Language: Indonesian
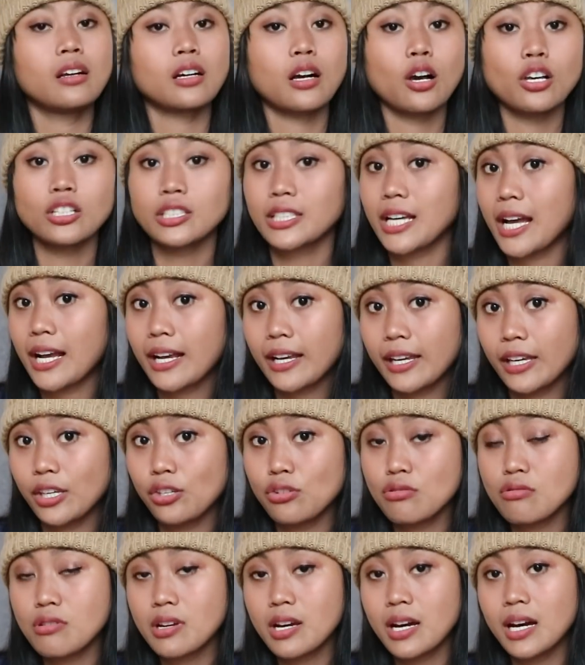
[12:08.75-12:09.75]
kaos
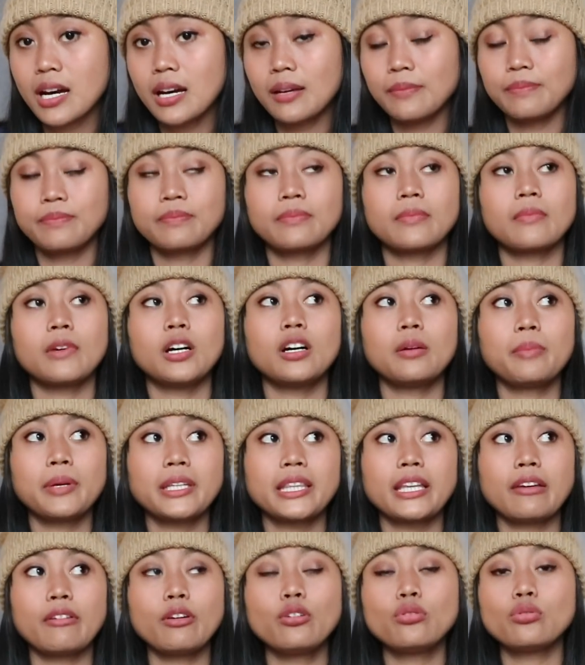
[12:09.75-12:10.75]
kaki juga eh,
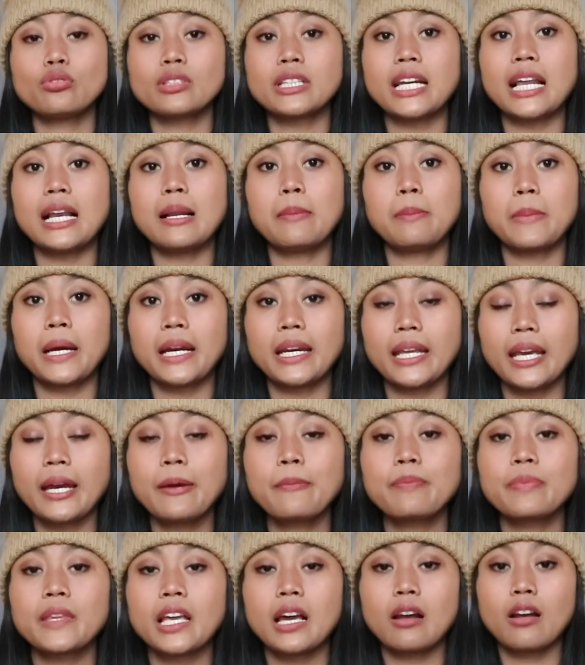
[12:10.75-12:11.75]
btw untuk daleman
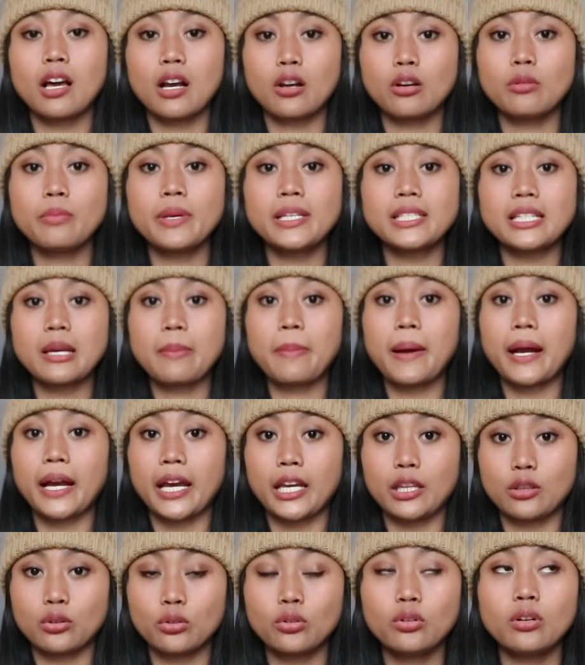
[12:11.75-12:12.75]
ya kalau aku biasa
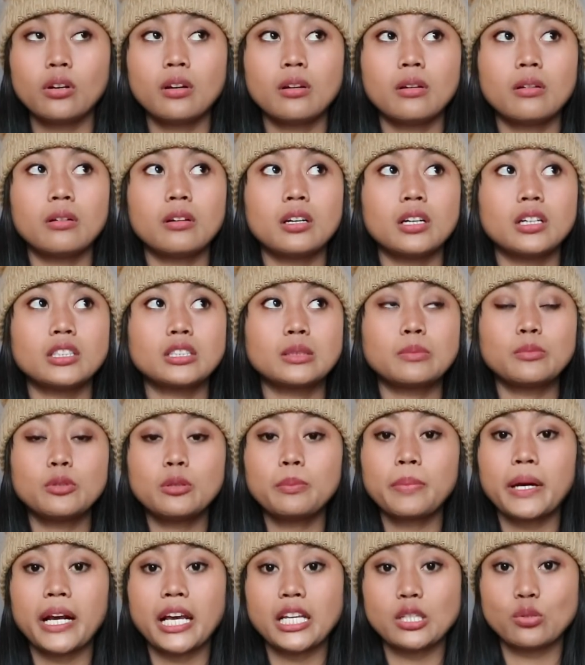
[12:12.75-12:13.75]
pakai tuh Eh,
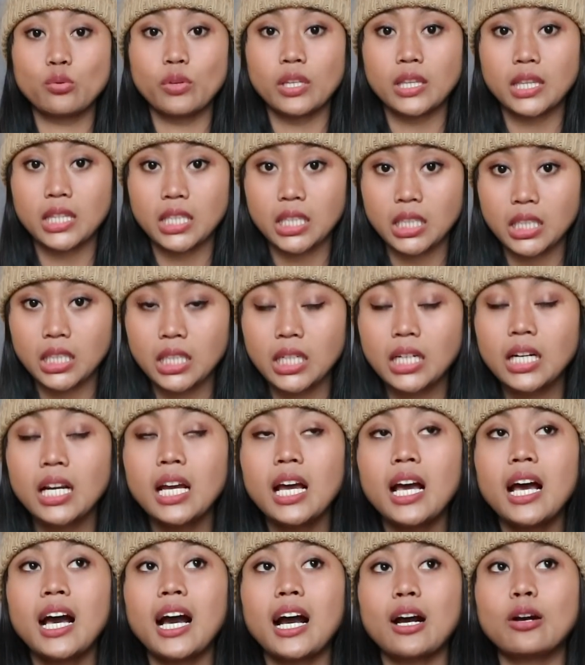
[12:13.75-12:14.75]
sebelum pakai sweater
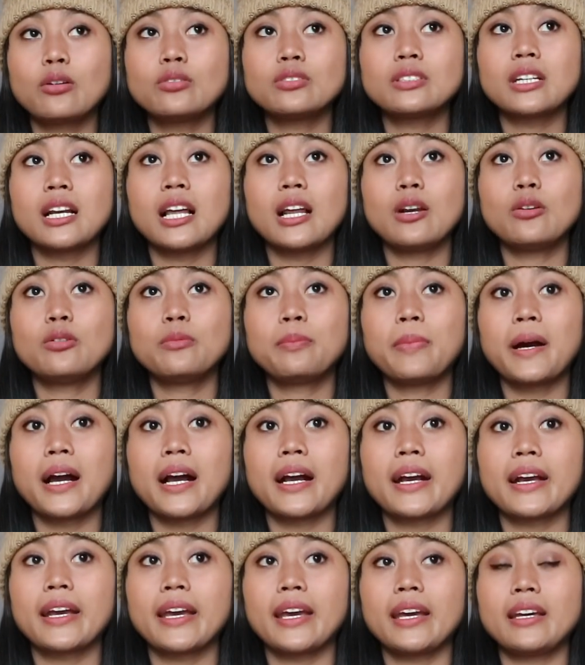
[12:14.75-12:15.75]
aku selalu
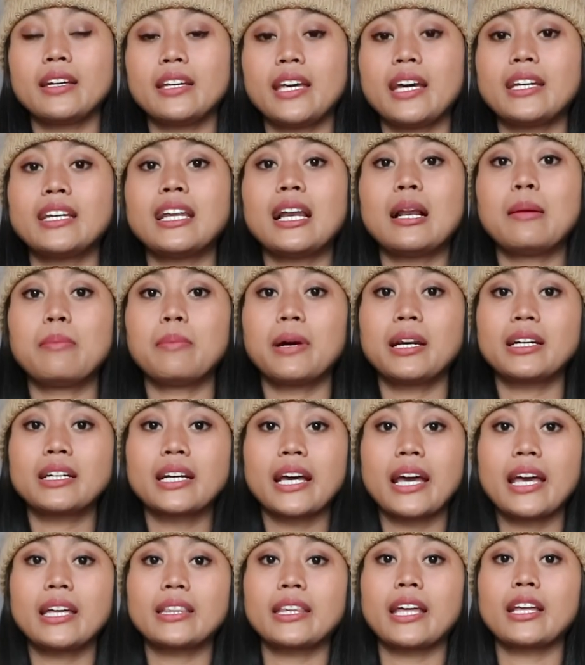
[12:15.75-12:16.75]
pakai ya daleman
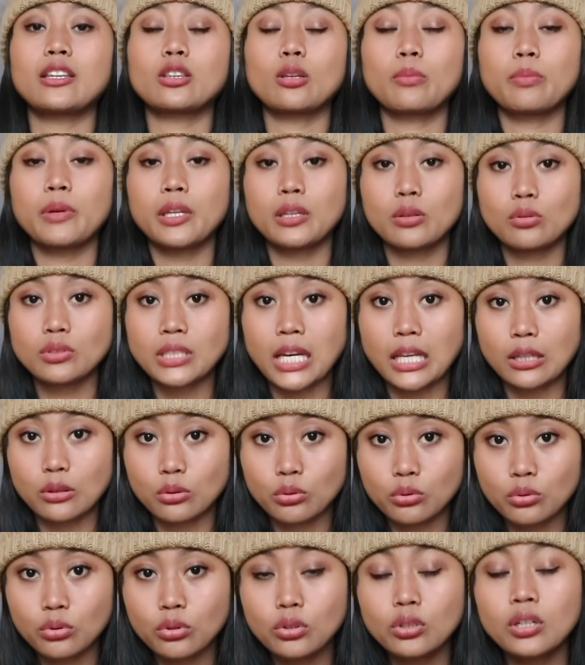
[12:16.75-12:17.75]
kayak tank top gitu
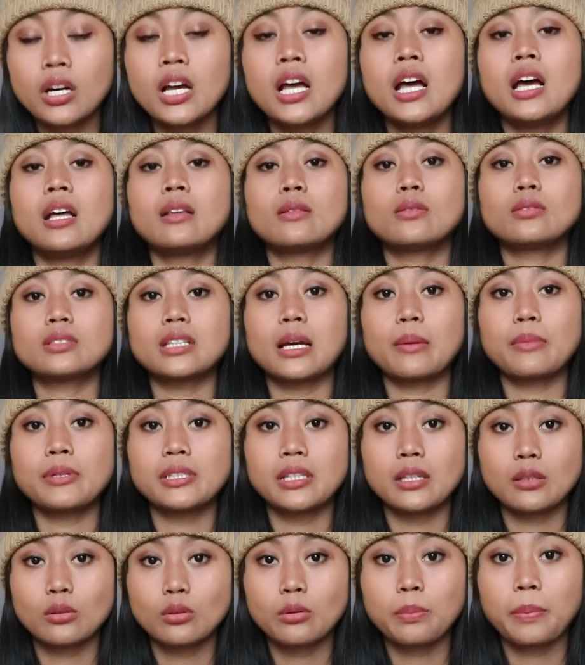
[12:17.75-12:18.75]
satu terus
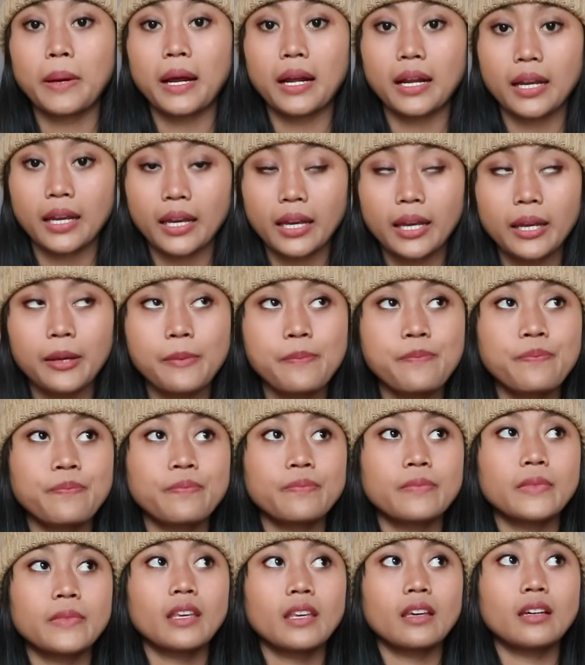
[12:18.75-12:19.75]
habis itu pakai
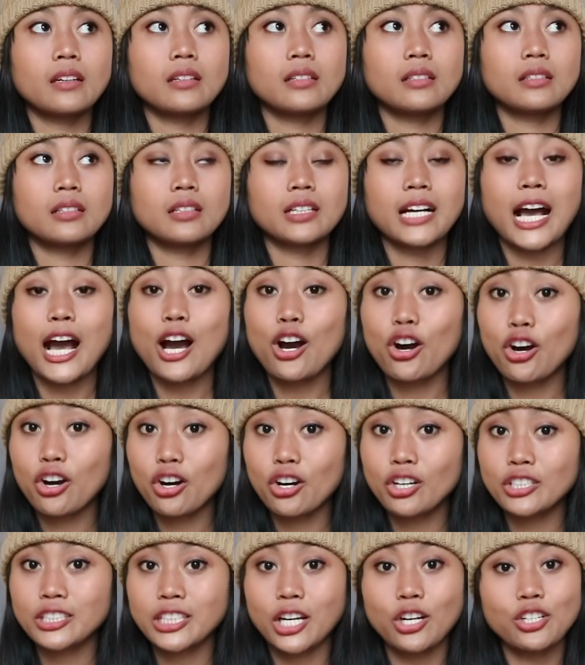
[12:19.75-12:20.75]
uh,
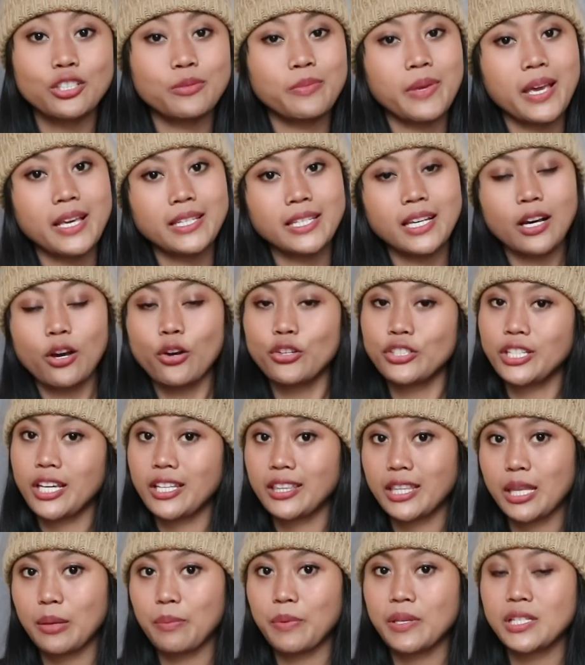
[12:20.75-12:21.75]
kaos kaos biasa kaos
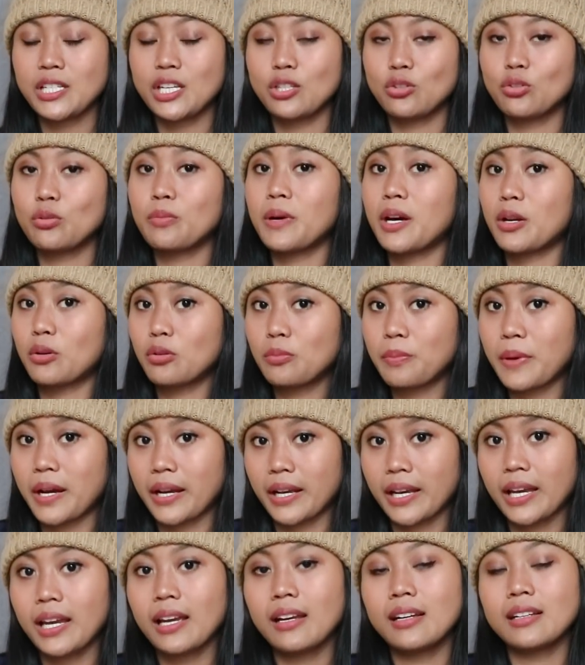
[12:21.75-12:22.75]
yang tipis gitu baru
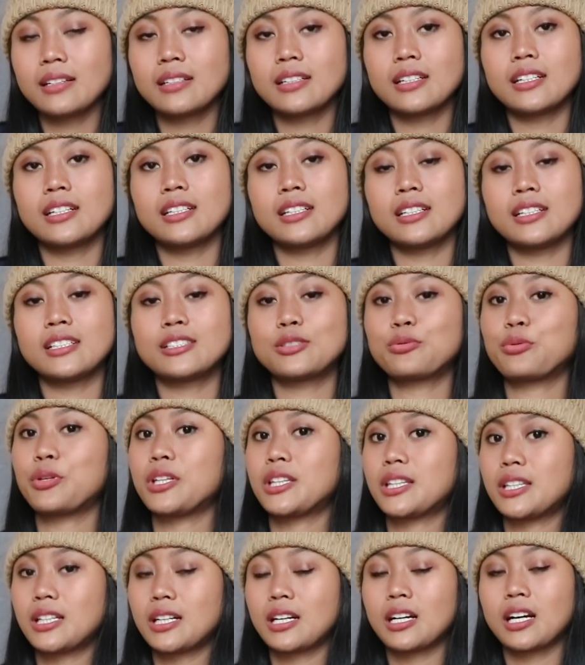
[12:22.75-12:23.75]
pakai uh,
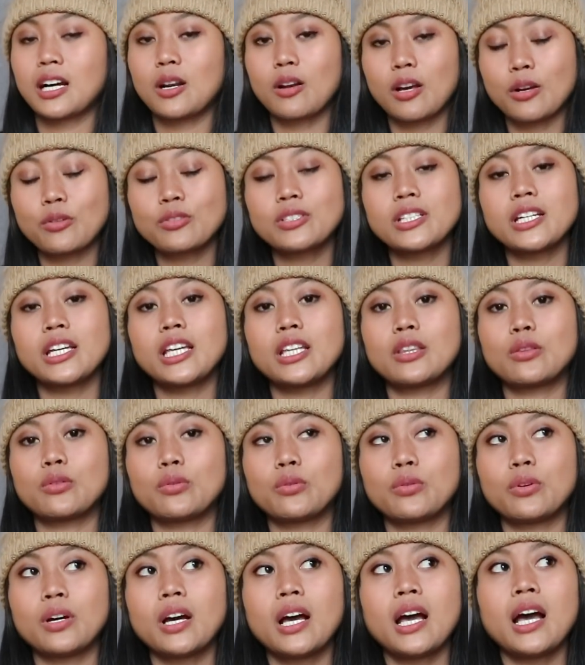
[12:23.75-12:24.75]
sweater kalau aku sih
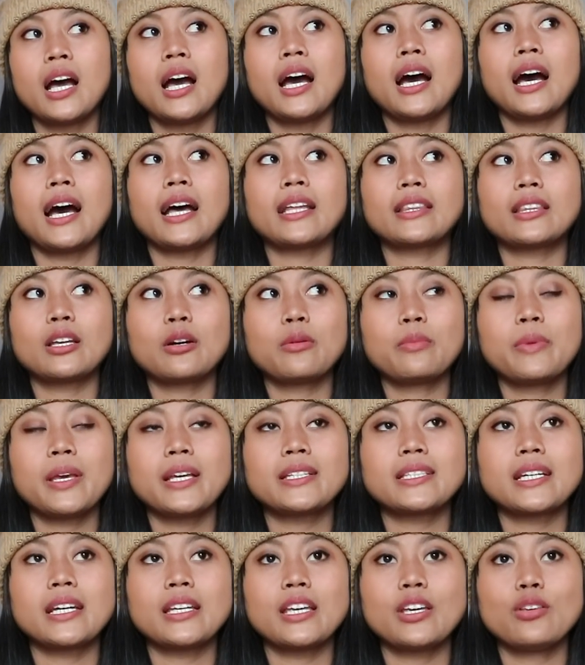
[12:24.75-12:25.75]
gitu atau
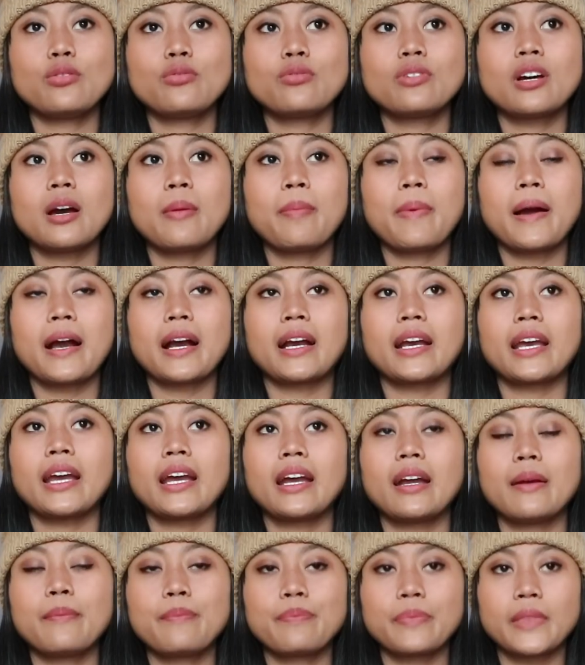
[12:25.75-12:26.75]
biasanya juga
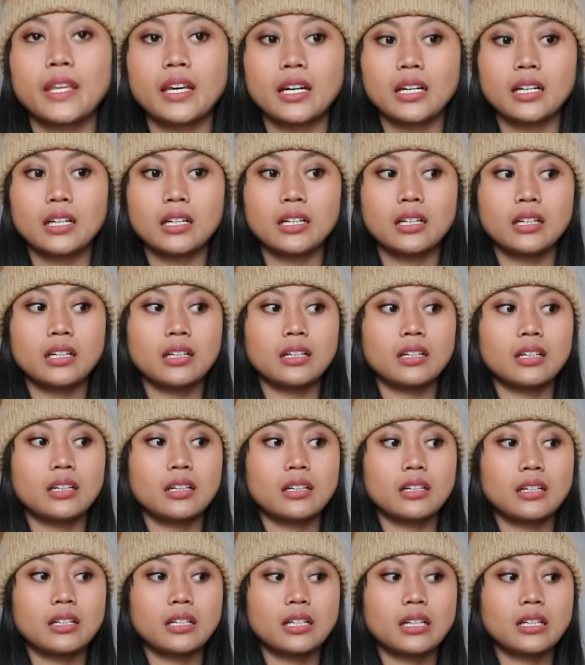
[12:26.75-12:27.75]
pakai uh,